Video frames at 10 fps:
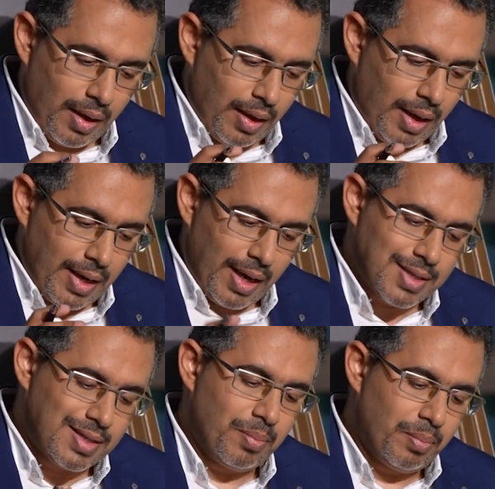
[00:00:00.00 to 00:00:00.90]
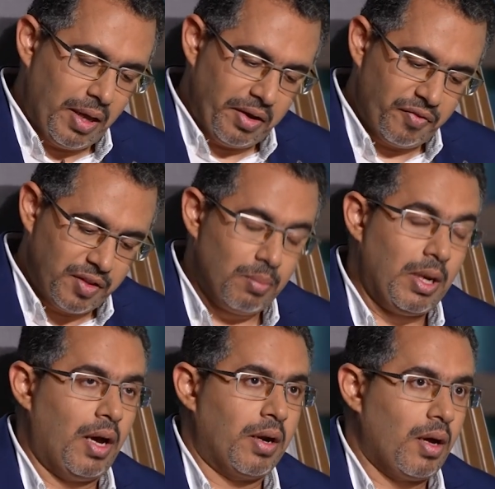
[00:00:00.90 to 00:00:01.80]
على حسب معرفتي
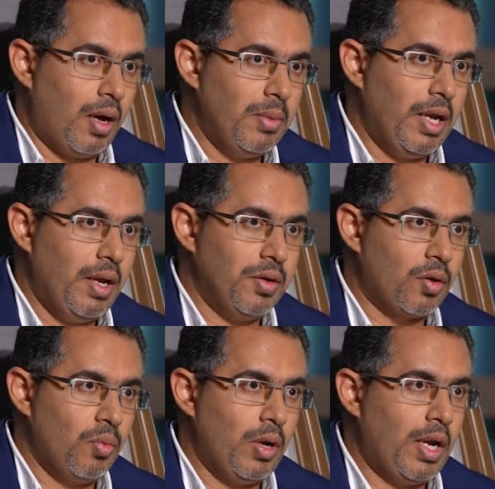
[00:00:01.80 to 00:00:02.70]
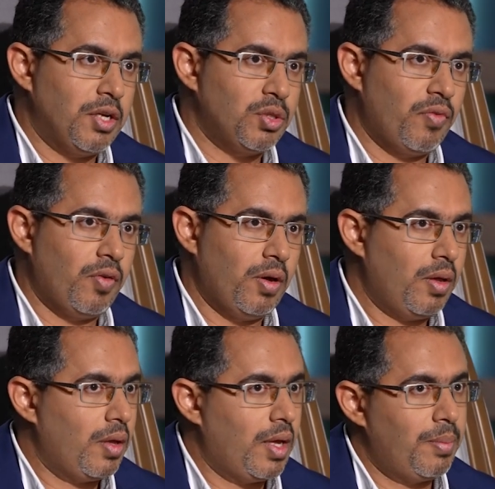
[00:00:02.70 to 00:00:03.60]
بالارقام اللي عندكم واللي
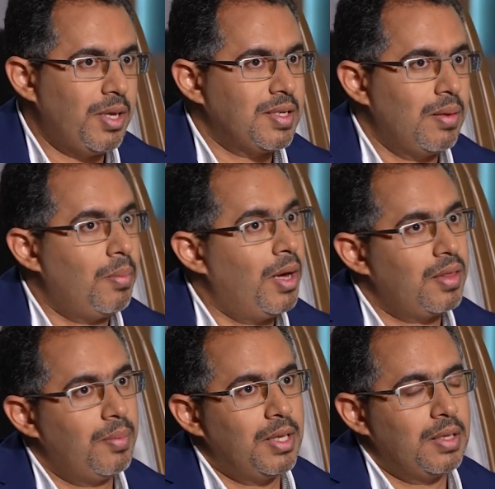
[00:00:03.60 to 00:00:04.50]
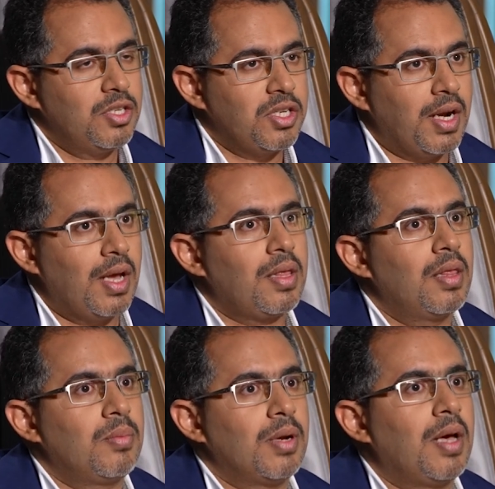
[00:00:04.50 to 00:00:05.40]
اشوفها انا ما س... ما ثمنت الشركه
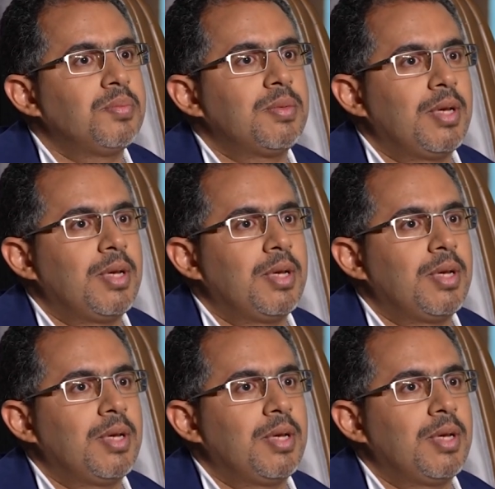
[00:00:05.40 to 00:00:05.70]
اكثر من 500